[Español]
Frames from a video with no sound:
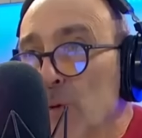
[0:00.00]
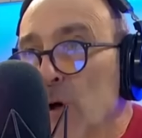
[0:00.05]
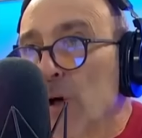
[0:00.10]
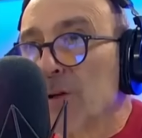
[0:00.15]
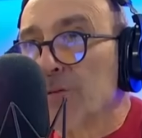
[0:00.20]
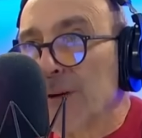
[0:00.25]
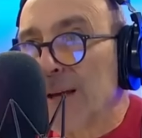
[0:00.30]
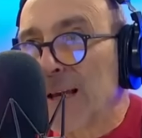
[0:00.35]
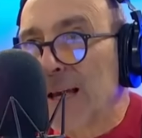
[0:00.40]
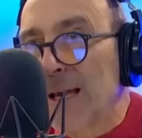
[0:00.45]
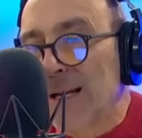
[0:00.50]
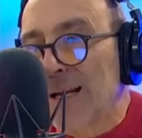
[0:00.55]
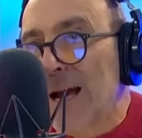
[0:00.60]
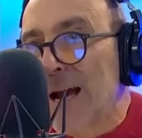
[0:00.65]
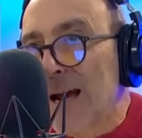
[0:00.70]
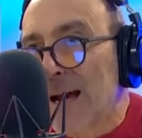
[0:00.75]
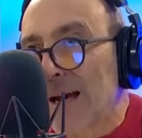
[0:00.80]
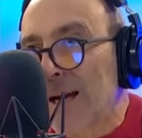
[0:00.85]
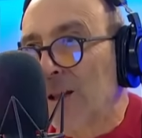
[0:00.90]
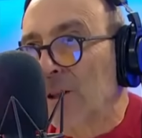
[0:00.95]
ex fiscal
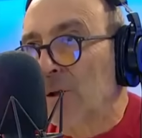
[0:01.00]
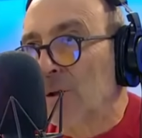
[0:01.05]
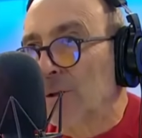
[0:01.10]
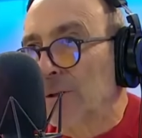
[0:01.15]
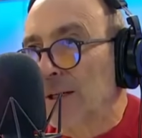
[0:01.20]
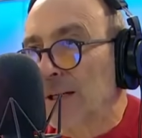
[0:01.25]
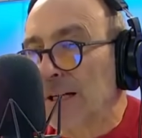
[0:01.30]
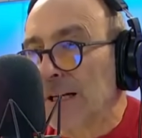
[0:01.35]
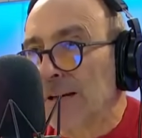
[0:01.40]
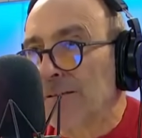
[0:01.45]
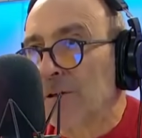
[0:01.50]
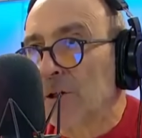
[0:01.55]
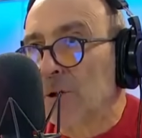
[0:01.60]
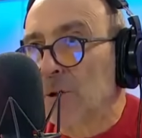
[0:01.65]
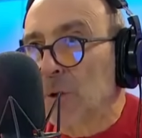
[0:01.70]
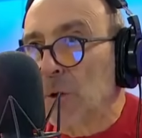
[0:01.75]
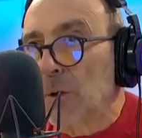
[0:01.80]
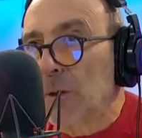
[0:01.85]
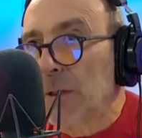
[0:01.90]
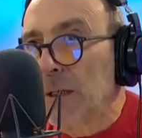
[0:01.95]
Gajardo declaraba el
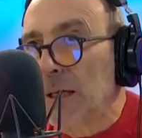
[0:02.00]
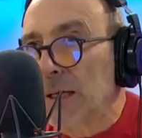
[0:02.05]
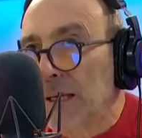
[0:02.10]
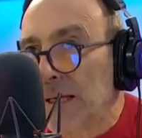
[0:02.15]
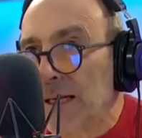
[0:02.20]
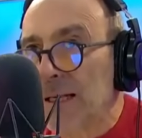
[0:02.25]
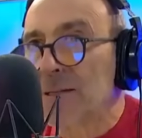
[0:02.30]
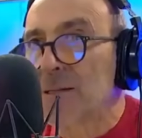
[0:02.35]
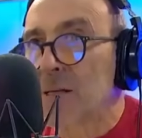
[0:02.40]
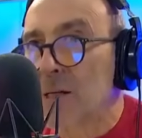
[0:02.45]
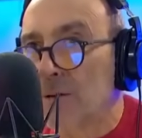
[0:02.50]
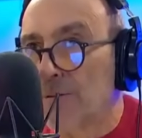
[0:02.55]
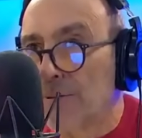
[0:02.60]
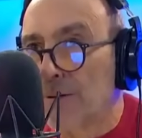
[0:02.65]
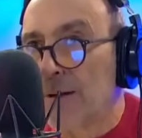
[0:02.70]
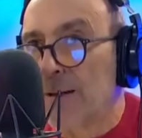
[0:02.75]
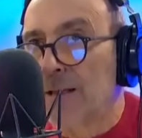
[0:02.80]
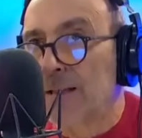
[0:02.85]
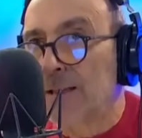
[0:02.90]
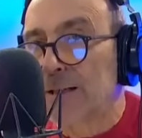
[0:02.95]
otro día que él hacía
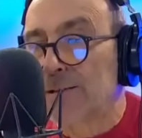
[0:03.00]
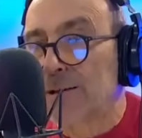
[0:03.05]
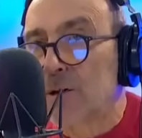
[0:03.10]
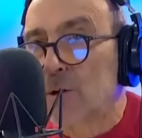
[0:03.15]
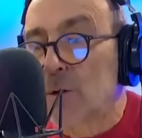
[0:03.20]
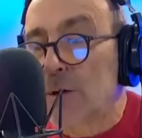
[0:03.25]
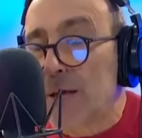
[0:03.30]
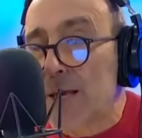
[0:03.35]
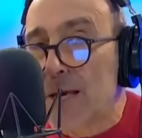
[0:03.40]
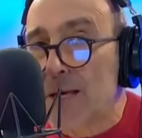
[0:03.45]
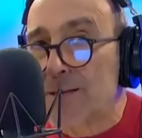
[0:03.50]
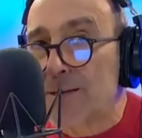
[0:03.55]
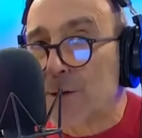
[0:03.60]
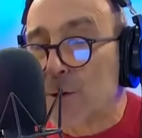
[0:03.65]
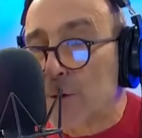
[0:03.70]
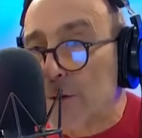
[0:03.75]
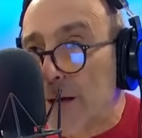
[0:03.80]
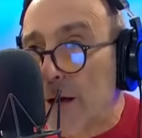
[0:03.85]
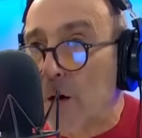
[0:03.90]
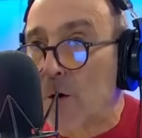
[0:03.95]
fe del trabajo que ya ha
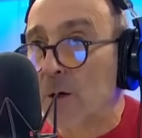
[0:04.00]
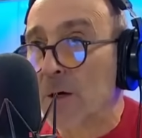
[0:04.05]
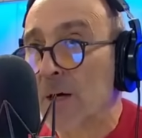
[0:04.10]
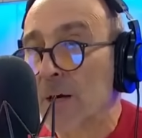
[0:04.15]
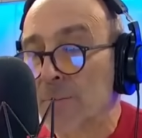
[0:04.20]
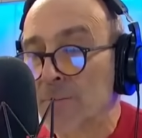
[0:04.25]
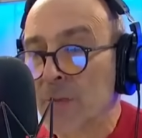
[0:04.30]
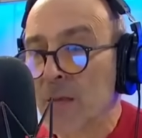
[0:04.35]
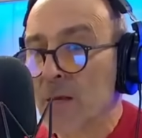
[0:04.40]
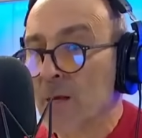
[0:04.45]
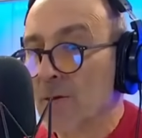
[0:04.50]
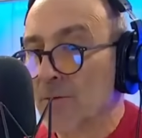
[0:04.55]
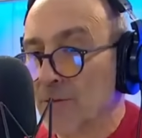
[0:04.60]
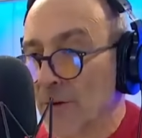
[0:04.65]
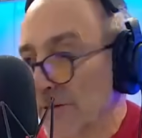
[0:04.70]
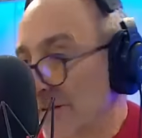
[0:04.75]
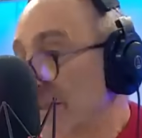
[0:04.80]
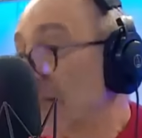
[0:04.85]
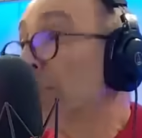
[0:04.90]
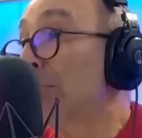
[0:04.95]
desarrollado
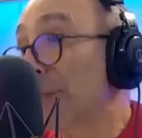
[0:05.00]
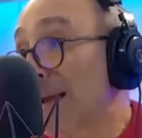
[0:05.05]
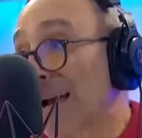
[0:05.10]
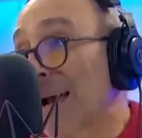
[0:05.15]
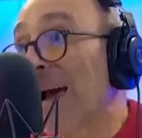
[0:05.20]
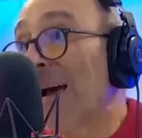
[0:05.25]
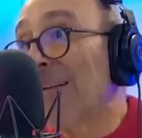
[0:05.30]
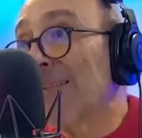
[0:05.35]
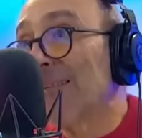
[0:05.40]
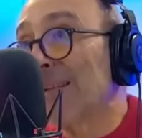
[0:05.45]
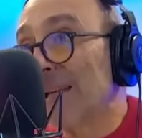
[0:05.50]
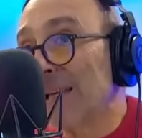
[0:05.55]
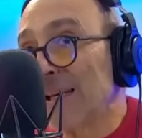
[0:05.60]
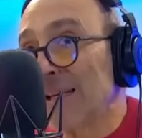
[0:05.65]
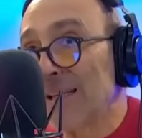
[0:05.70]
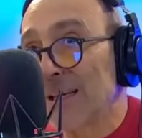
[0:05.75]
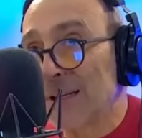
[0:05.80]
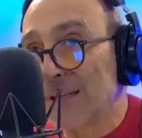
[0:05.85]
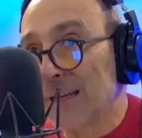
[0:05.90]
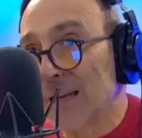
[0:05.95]
fue bien implacable
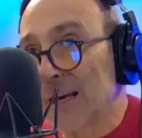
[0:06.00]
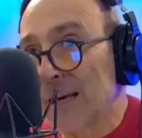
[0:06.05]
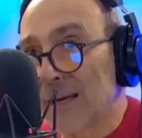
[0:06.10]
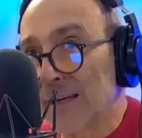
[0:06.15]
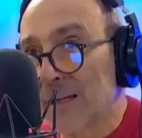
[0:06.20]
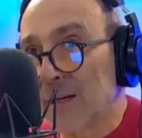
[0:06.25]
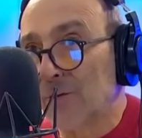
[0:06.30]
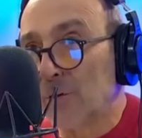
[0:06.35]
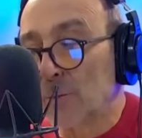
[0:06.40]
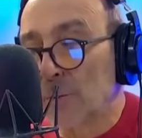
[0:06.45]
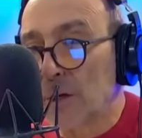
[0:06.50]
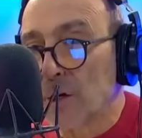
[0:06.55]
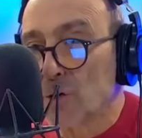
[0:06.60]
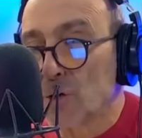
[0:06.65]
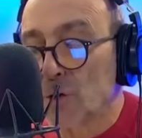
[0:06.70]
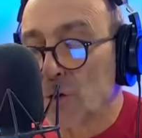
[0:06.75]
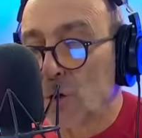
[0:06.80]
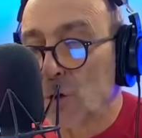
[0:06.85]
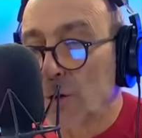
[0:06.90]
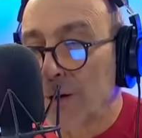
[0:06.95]
ella en la, en la
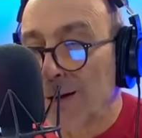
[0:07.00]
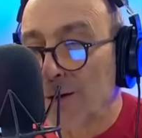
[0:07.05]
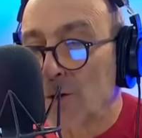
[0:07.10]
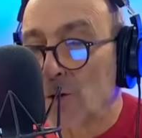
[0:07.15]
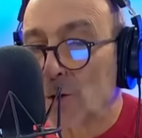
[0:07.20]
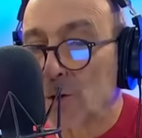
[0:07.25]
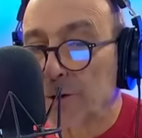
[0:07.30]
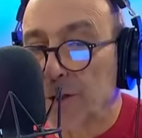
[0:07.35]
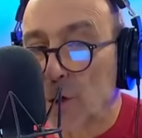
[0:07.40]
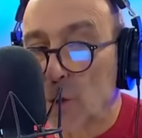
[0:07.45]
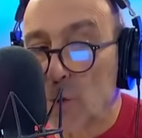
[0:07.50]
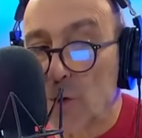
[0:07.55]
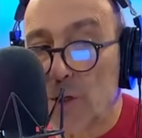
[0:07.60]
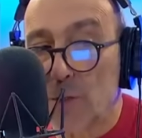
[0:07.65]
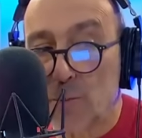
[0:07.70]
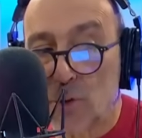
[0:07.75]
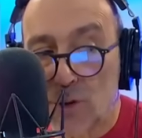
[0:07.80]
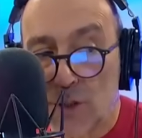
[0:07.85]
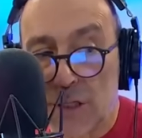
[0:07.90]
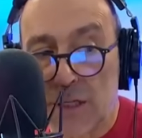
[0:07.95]
formulación de los cargos contra Luis
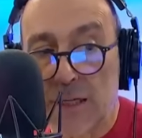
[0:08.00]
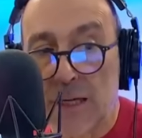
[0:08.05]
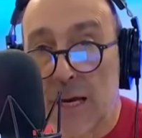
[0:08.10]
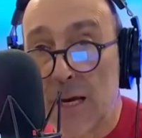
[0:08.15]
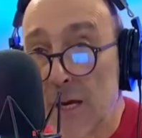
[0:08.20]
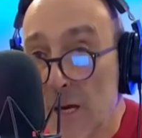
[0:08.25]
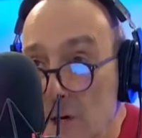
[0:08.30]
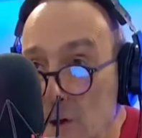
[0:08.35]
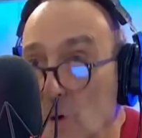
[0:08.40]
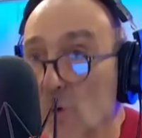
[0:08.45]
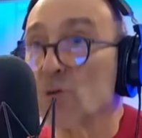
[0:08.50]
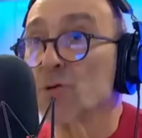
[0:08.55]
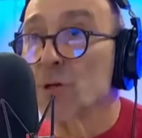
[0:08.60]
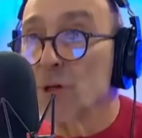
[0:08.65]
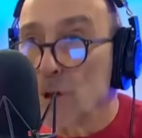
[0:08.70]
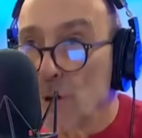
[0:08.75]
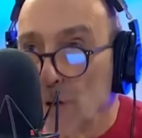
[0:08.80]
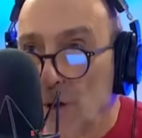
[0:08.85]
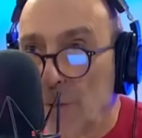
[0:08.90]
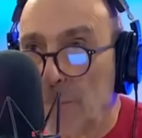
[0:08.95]
Hermosilla,
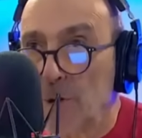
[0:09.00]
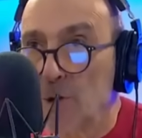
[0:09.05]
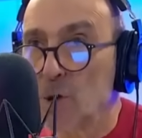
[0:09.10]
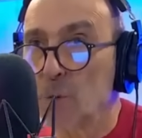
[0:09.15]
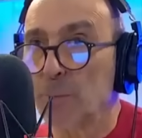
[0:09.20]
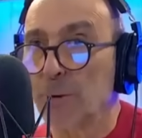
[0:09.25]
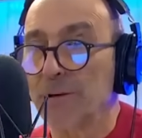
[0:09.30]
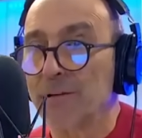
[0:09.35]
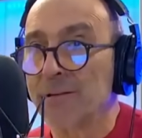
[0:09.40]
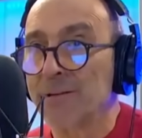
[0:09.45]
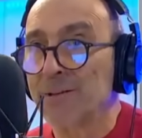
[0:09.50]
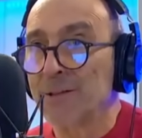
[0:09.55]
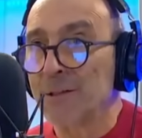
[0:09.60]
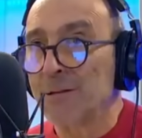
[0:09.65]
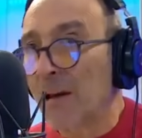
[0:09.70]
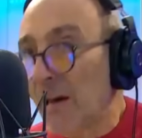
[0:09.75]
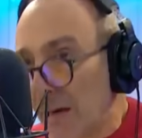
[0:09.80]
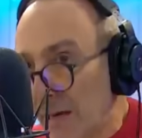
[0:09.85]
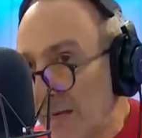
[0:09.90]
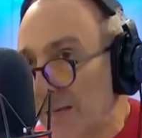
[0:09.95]
consiguió la prisión
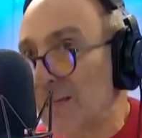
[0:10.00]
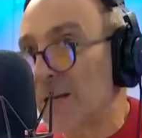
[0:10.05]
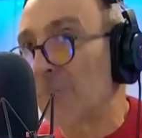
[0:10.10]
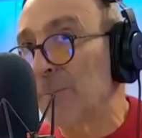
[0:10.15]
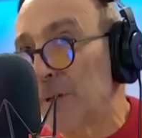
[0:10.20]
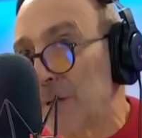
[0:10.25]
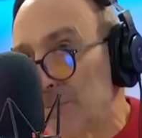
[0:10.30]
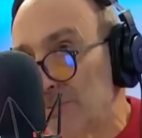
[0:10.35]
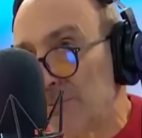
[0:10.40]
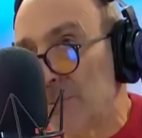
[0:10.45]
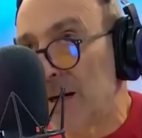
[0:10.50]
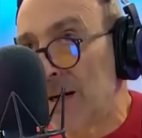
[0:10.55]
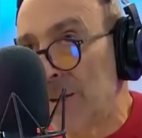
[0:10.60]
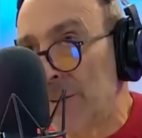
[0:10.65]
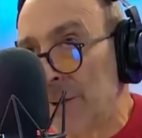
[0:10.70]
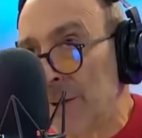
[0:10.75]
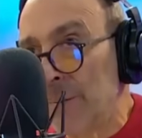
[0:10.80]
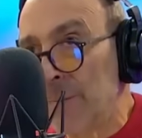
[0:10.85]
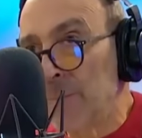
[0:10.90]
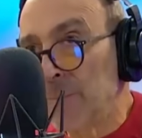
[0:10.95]
preventiva, ella misma
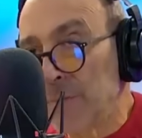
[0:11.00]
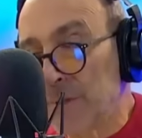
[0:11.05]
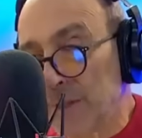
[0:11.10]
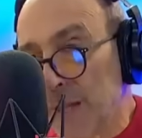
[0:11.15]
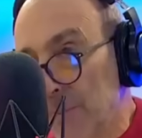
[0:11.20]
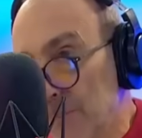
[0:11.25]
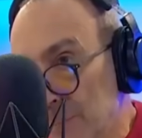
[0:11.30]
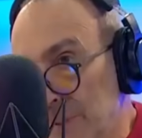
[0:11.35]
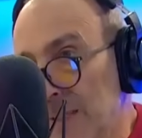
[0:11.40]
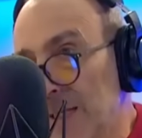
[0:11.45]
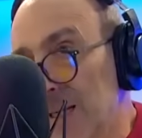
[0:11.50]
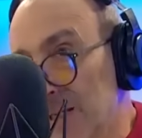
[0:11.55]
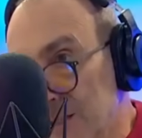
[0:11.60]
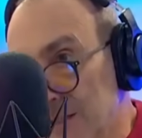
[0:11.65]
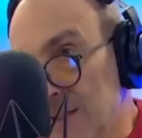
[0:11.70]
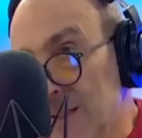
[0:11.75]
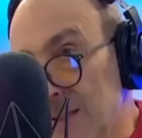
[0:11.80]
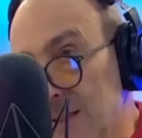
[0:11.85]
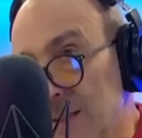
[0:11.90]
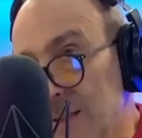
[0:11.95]
también
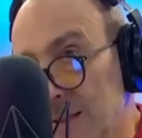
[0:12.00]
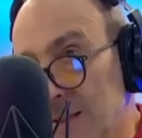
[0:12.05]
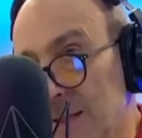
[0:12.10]
hace,